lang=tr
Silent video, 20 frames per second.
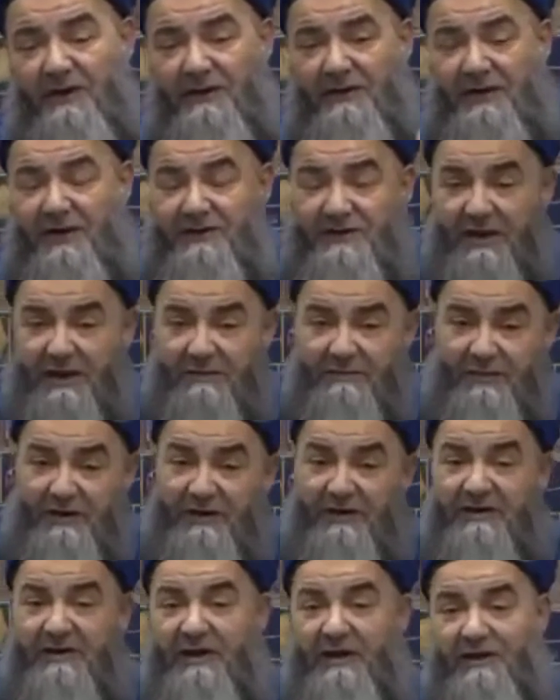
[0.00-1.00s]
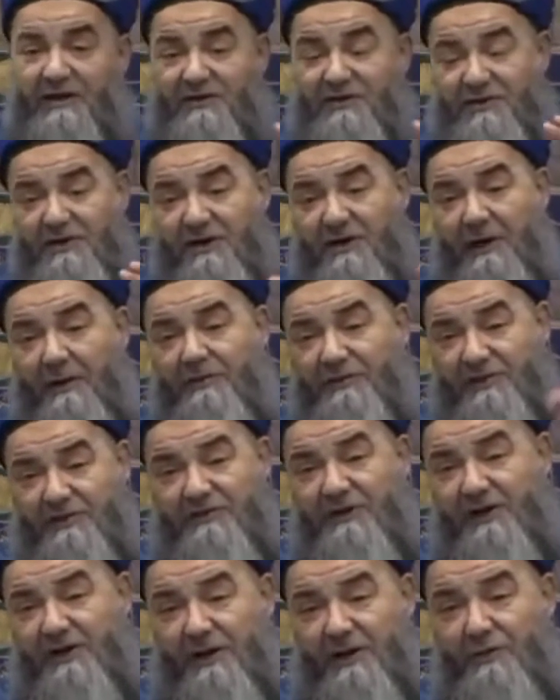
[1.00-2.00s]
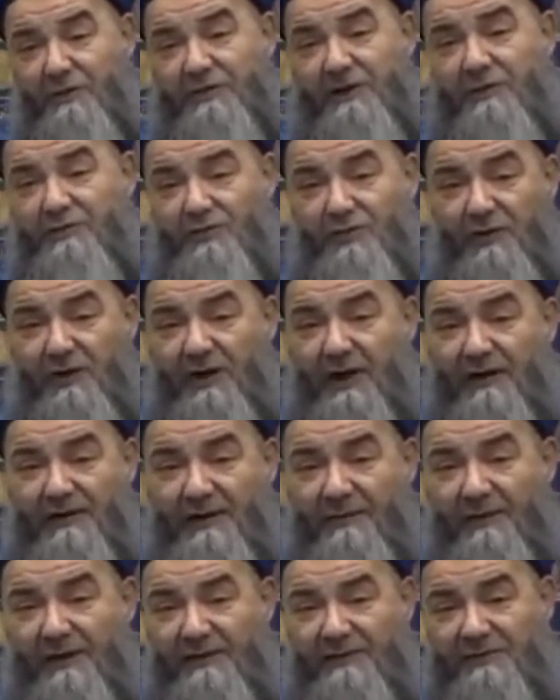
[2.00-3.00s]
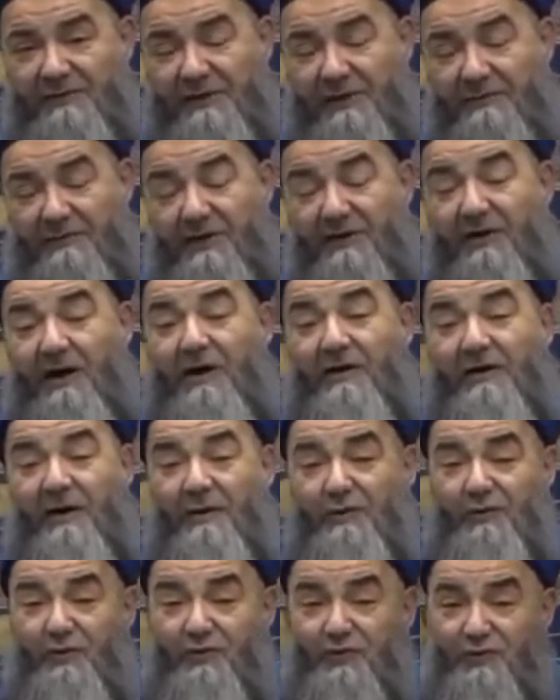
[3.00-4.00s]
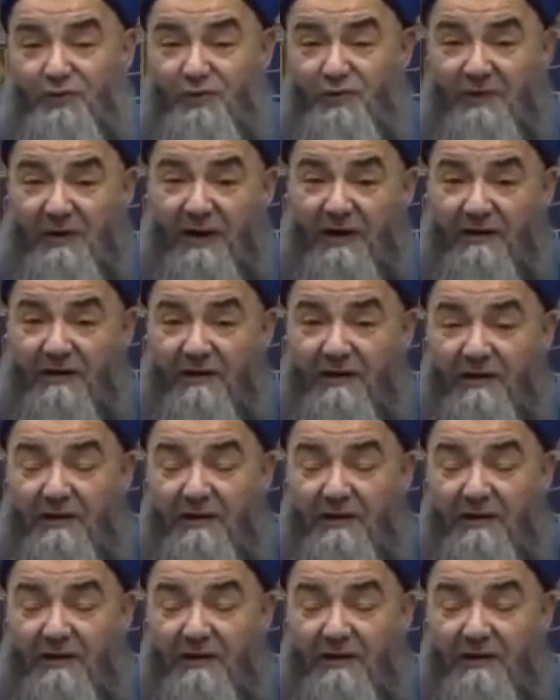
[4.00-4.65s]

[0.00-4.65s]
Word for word: gecenin birinde ikisine kapısını çalar. Hocam şurayı anlamadım kitaptan kalkar uykusundan.